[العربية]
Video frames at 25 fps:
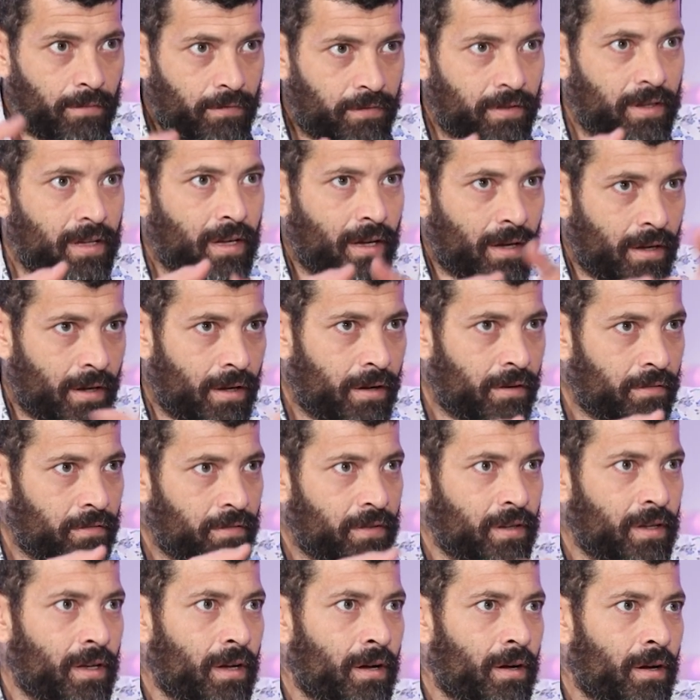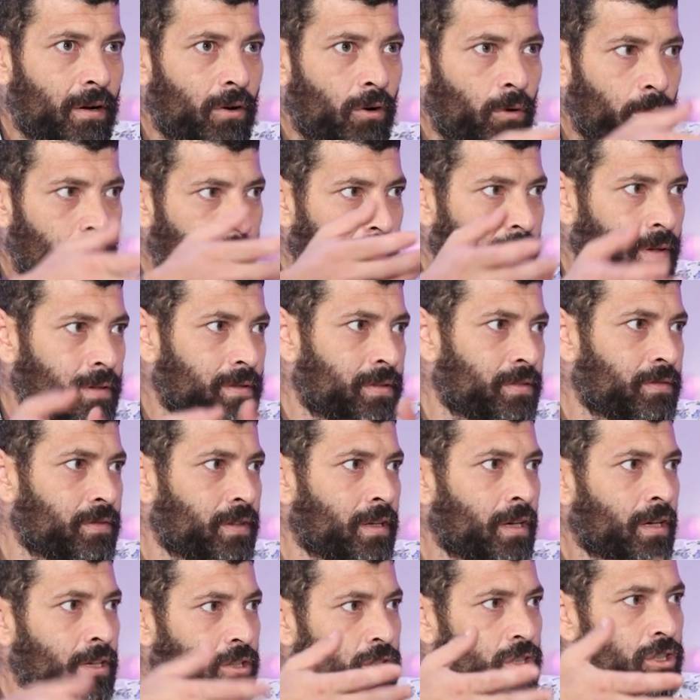فيها فيها اوبيتس
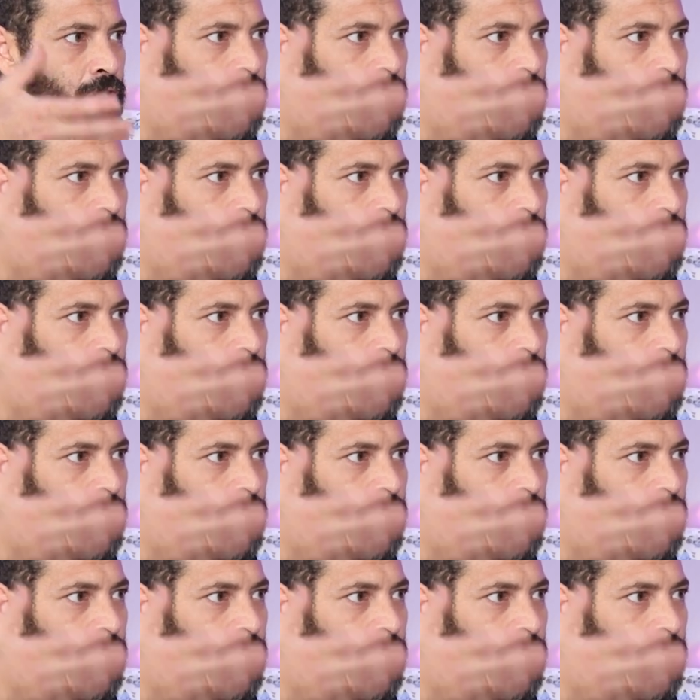فيها